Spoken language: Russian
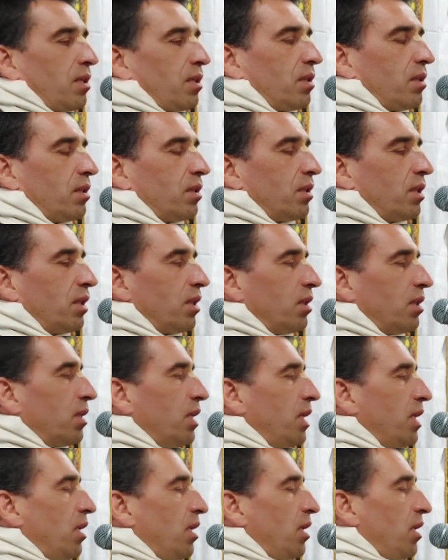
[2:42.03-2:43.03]
А,
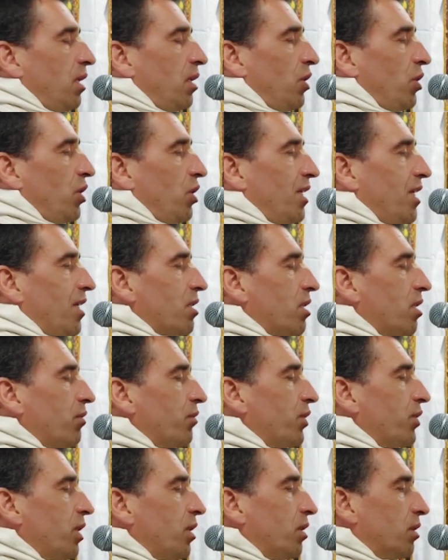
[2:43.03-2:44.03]
если
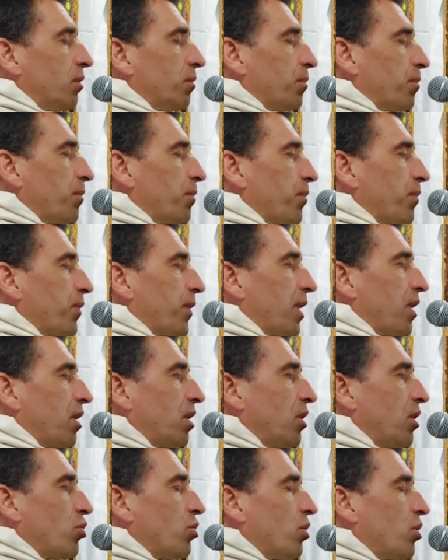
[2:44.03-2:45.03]
вы
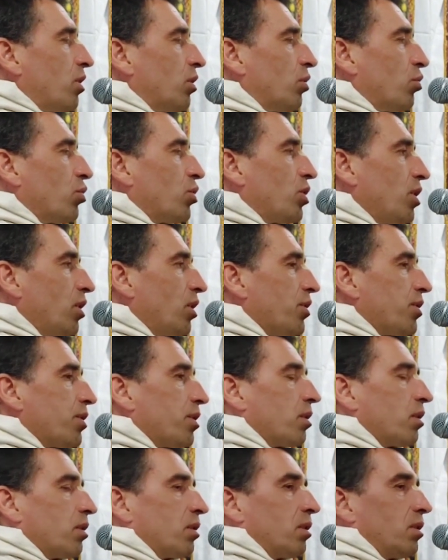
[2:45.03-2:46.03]
еще не научились
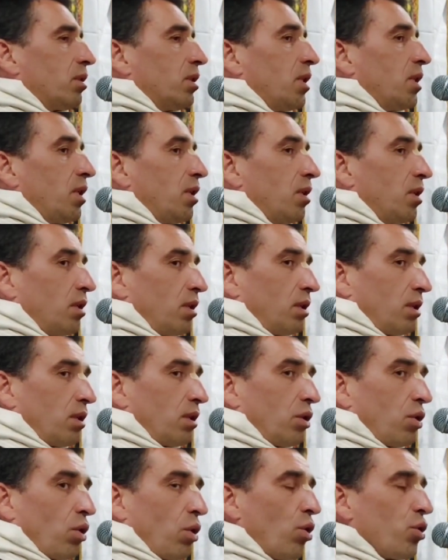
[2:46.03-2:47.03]

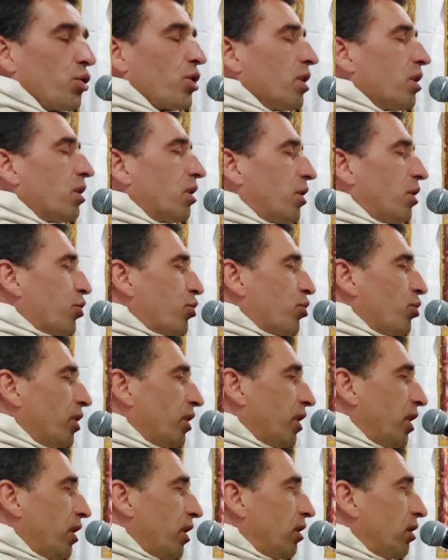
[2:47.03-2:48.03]
очень хорошо
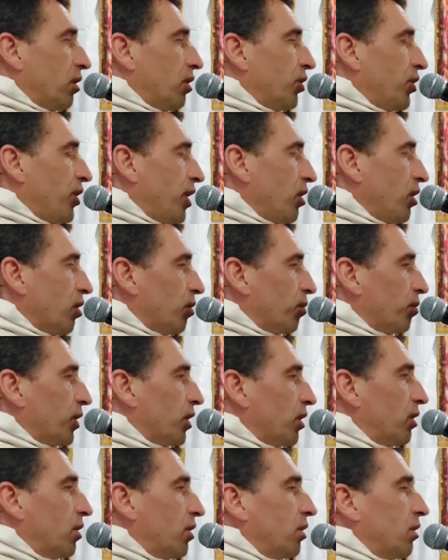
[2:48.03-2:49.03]
играть этот ритм,
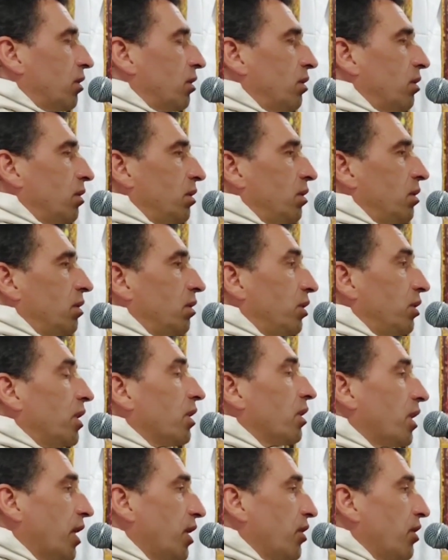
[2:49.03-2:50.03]
не
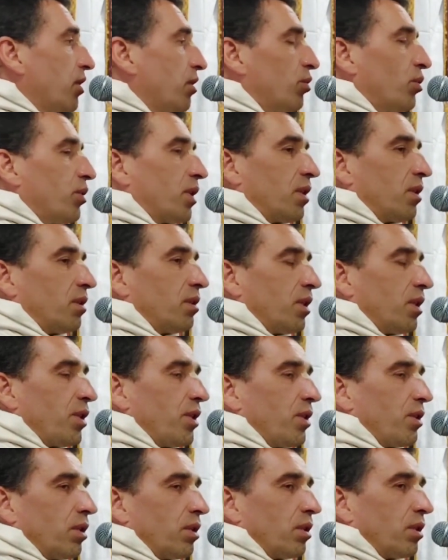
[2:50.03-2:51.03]
играйте его на, на
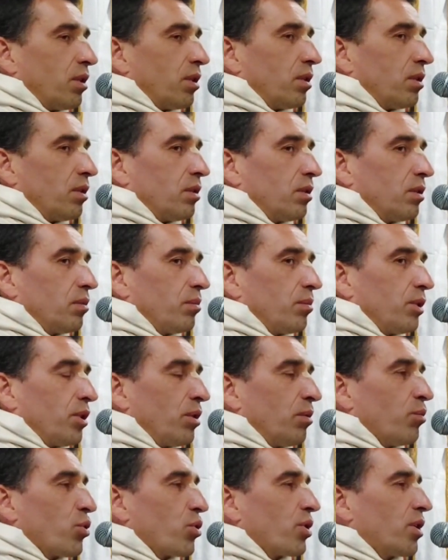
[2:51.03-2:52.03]
киртанах,
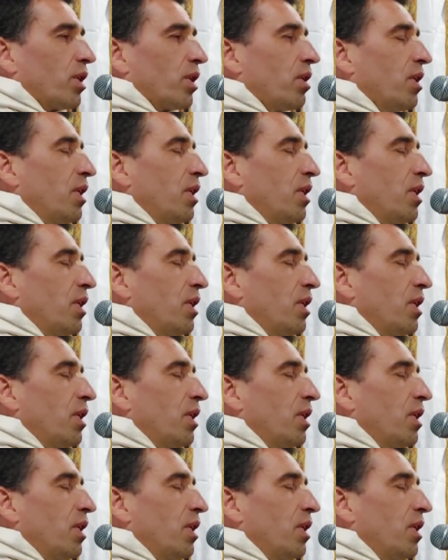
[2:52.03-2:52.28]
потому что